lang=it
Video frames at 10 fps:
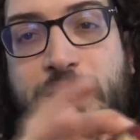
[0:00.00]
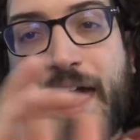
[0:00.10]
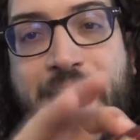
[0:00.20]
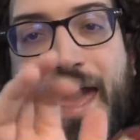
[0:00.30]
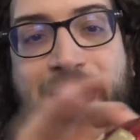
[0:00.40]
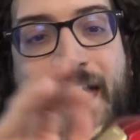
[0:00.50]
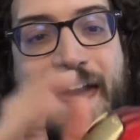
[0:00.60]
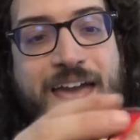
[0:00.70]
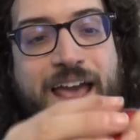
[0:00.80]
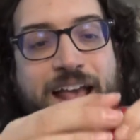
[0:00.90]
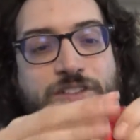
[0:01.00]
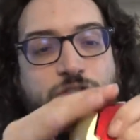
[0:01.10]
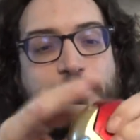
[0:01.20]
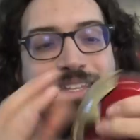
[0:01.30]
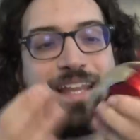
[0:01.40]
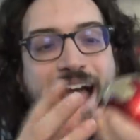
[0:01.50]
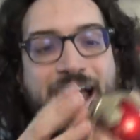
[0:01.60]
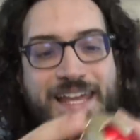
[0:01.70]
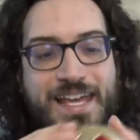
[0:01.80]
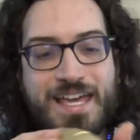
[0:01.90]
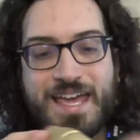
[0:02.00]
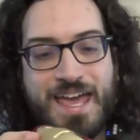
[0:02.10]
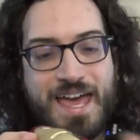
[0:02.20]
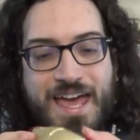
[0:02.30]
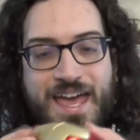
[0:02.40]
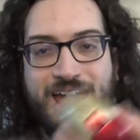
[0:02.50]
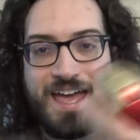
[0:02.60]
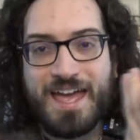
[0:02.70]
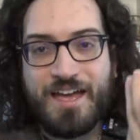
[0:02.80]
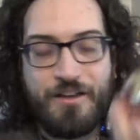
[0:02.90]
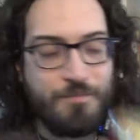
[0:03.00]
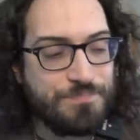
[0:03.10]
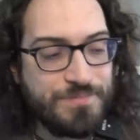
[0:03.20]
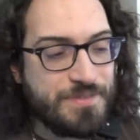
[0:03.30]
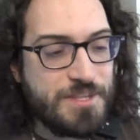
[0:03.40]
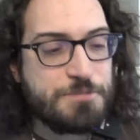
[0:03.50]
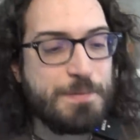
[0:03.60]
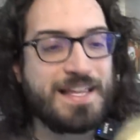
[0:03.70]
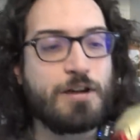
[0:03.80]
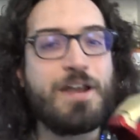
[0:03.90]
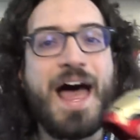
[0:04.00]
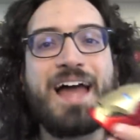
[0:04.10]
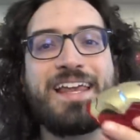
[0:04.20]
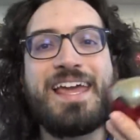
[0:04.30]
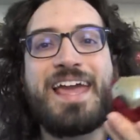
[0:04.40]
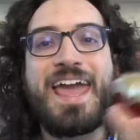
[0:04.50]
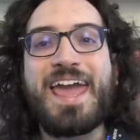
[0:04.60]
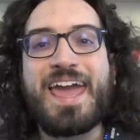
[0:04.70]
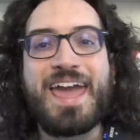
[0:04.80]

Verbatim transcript: è, sono materiali eh, spettacolari e